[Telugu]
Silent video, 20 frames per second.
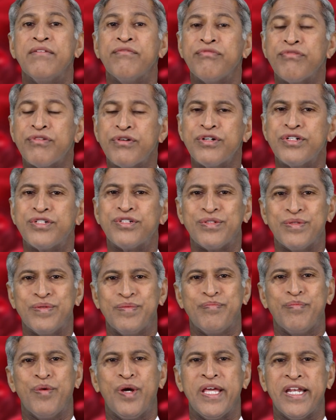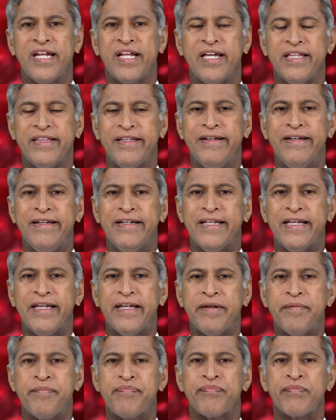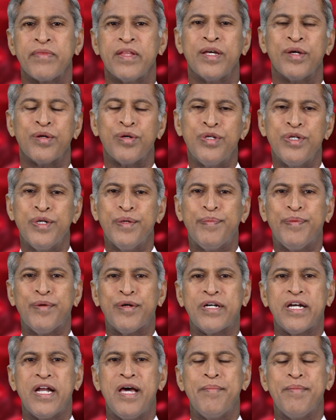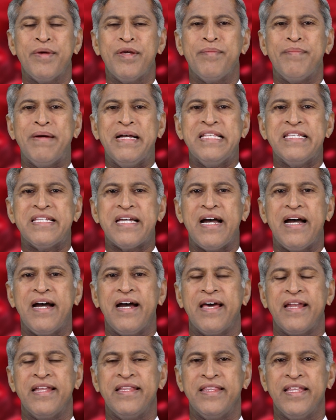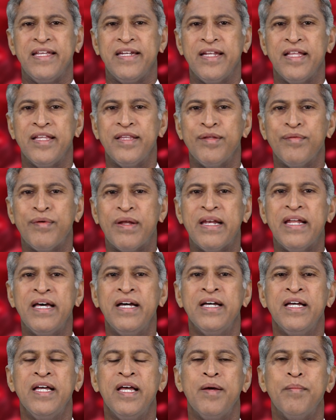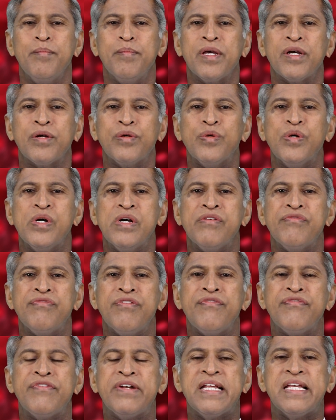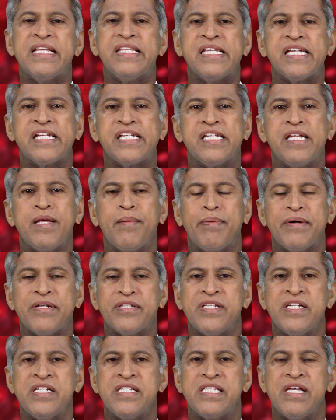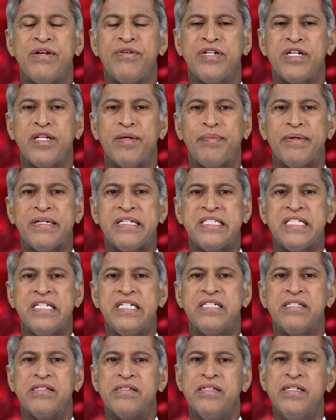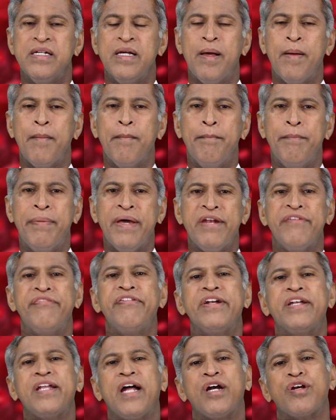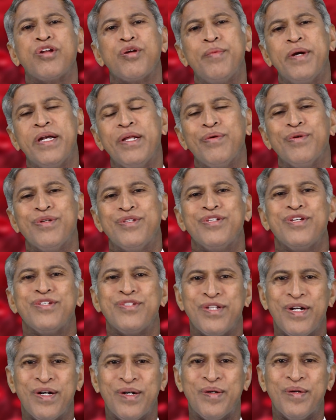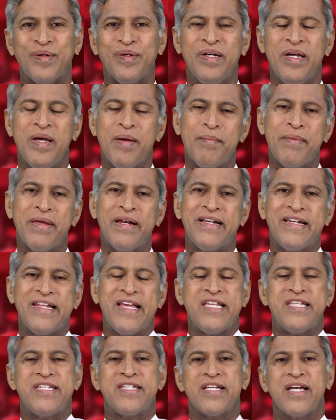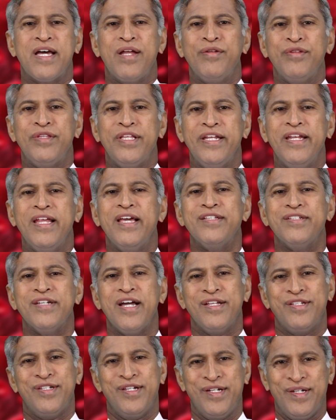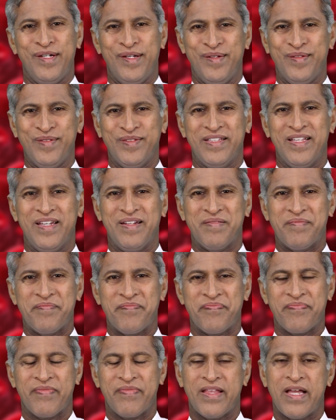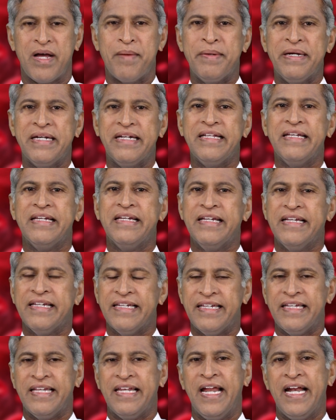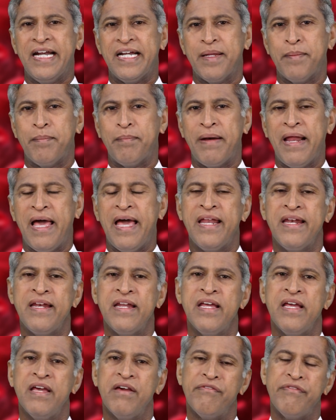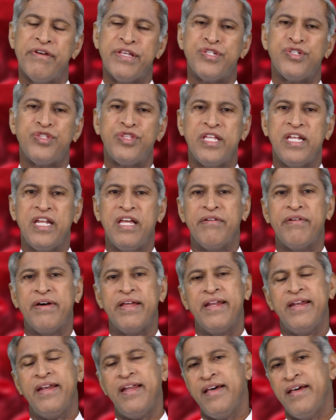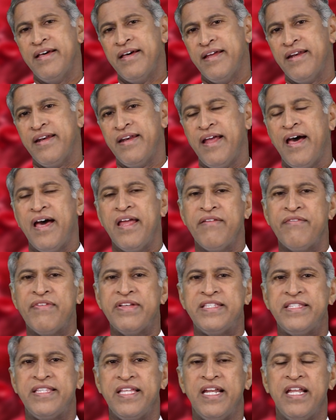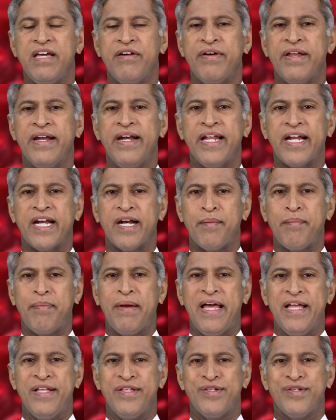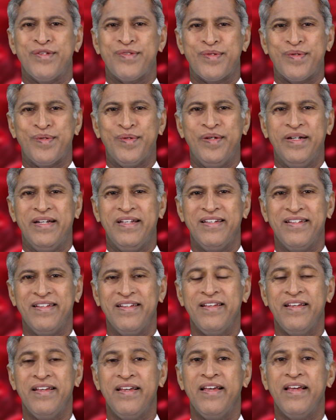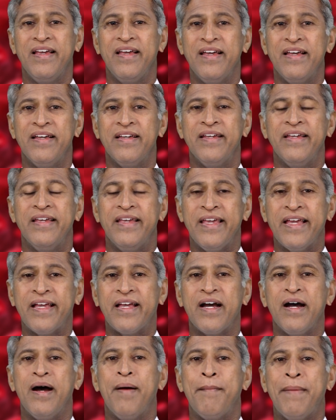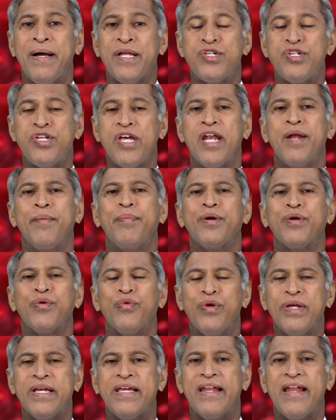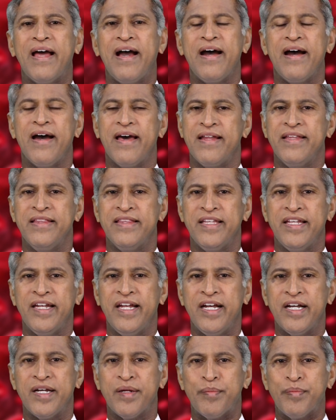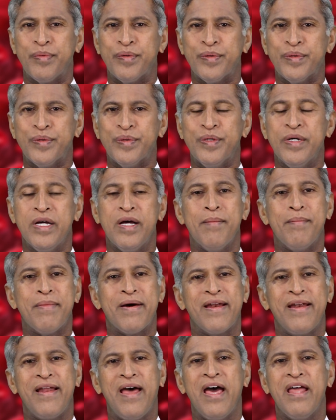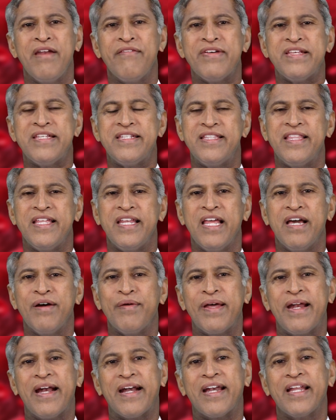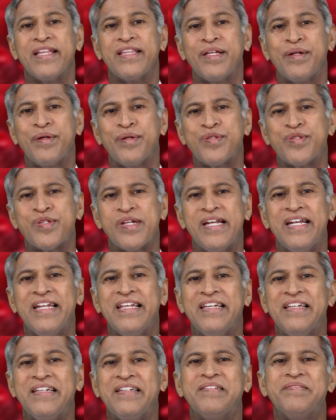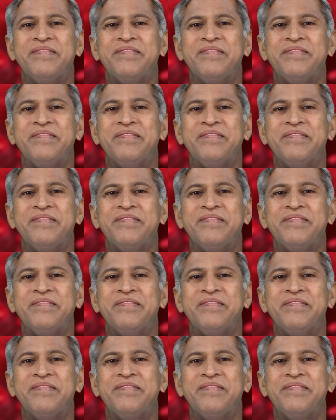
ఫ్రూట్స్ మెయిన్గా తింటే రెండు పూట్ల మీరు మంచి ఆహారం తిన్నందువల్ల మీకు ఫిఫ్టీ సిక్స్టీ పర్సెంట్ సెవెంటీ పర్సెంట్ బెనిఫిట్ ఆటోమేటిక్ వచ్చేసినట్లు మీరు టేస్ట్గాను దీన్ని ఎంజాయ్ చేయగలుగుతారు కాబట్టి ఇలాంటి ప్లాన్ వెజ్ తినేవారైనా నాన్ వెజ్ తినేవారైనా ఇక్కడ ప్లాన్ చేసుకోండి ఇక మధ్యాహ్నపూట ఉడికిన ఆహారం తినేటప్పుడు మరి నాన్ వెజ్ తినేవారు ఎట్లా తినొచ్చండి